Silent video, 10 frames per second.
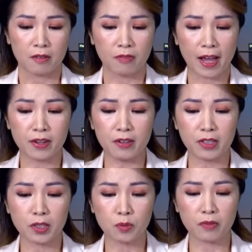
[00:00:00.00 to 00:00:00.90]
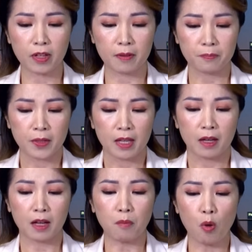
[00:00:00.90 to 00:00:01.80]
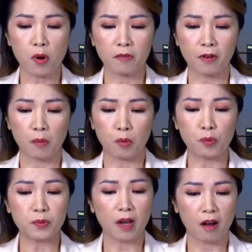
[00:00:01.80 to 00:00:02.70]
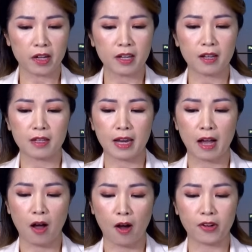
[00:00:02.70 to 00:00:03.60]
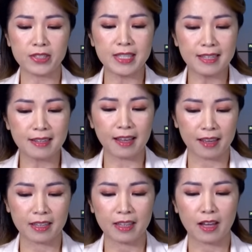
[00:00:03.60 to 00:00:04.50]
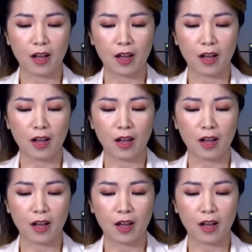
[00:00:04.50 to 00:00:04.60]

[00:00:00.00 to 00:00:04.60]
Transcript: Và nữa thưa quý vị, Bộ Quốc phòng cũng nói đó là họ nhìn thấy,